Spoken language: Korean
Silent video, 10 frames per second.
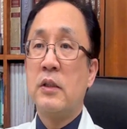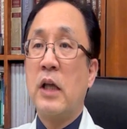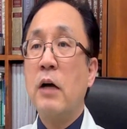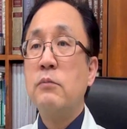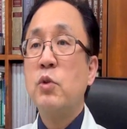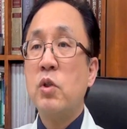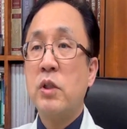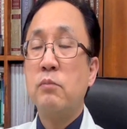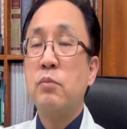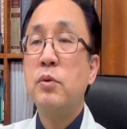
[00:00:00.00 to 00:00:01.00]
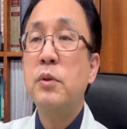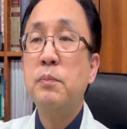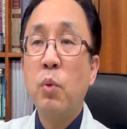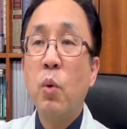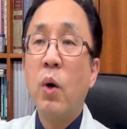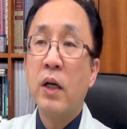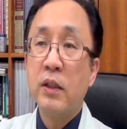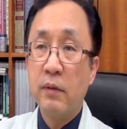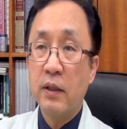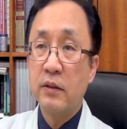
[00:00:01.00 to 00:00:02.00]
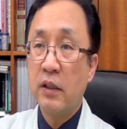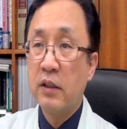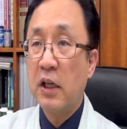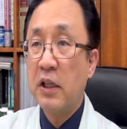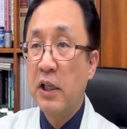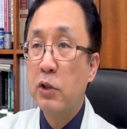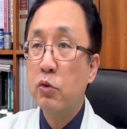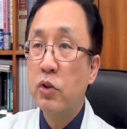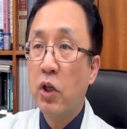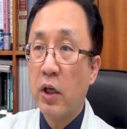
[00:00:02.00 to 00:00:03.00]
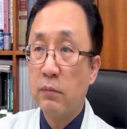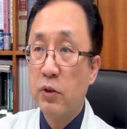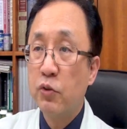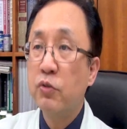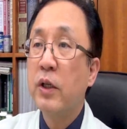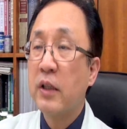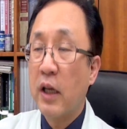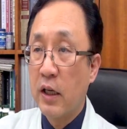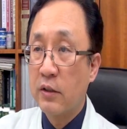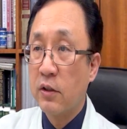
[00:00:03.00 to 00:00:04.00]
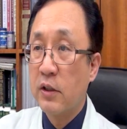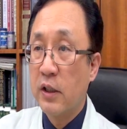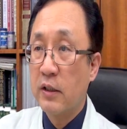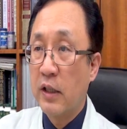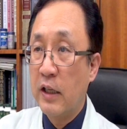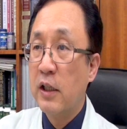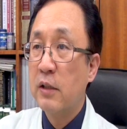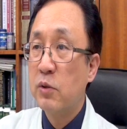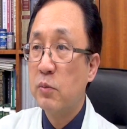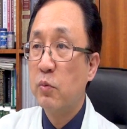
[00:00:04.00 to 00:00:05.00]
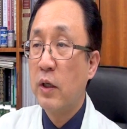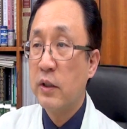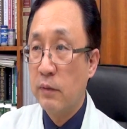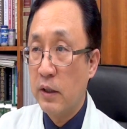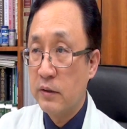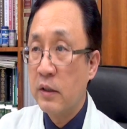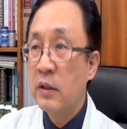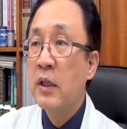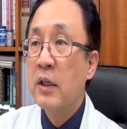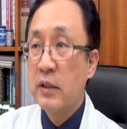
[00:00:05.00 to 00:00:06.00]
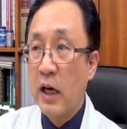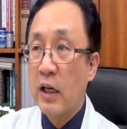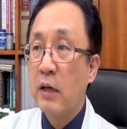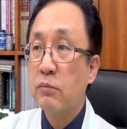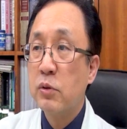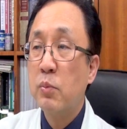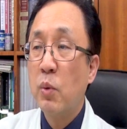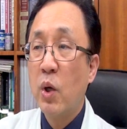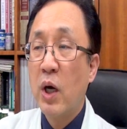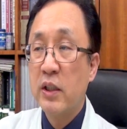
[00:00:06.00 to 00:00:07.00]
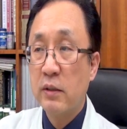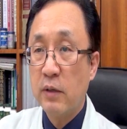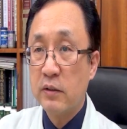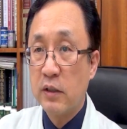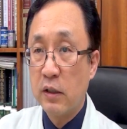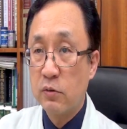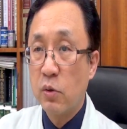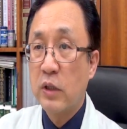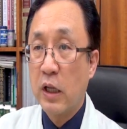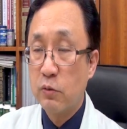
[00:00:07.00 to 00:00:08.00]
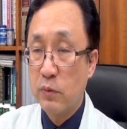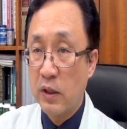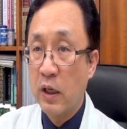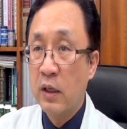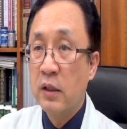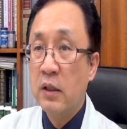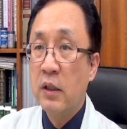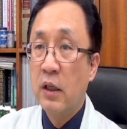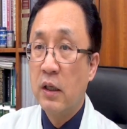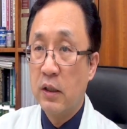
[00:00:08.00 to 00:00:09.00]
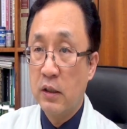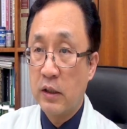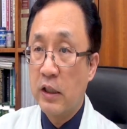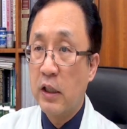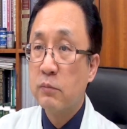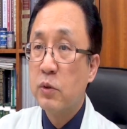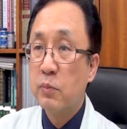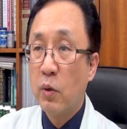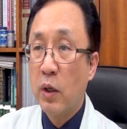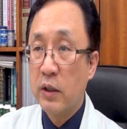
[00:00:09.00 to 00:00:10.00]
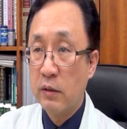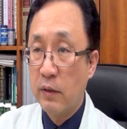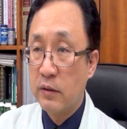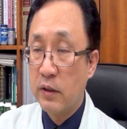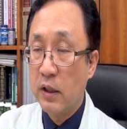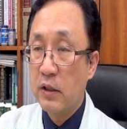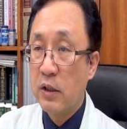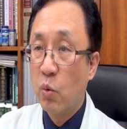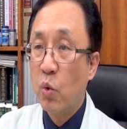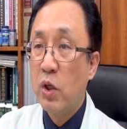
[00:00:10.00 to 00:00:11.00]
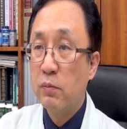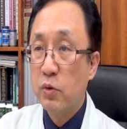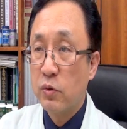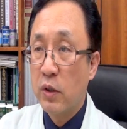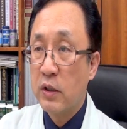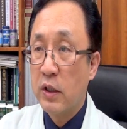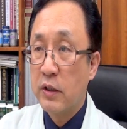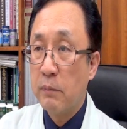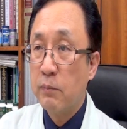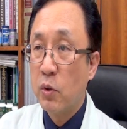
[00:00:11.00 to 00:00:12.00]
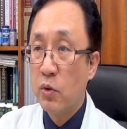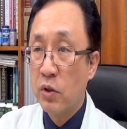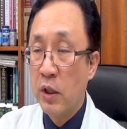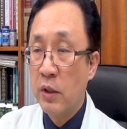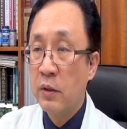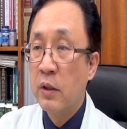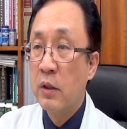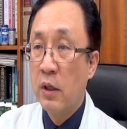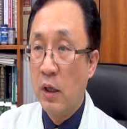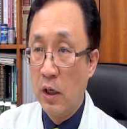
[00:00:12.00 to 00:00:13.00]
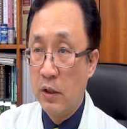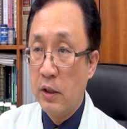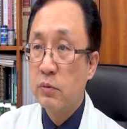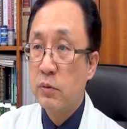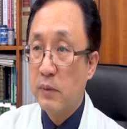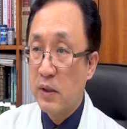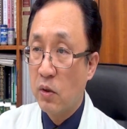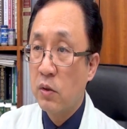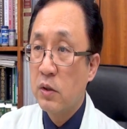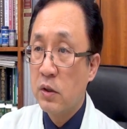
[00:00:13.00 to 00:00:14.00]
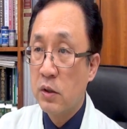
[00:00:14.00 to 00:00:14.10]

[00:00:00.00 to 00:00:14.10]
다음으로 이제 불포화지방산은 이제 이중결합의 수에 따라서 이제 단일 불포화지방산, 다가 불포화지방산으로 나눕니다. 단일 불포화지방산은 이제 올리브유가 이제 대표적인 식품이죠.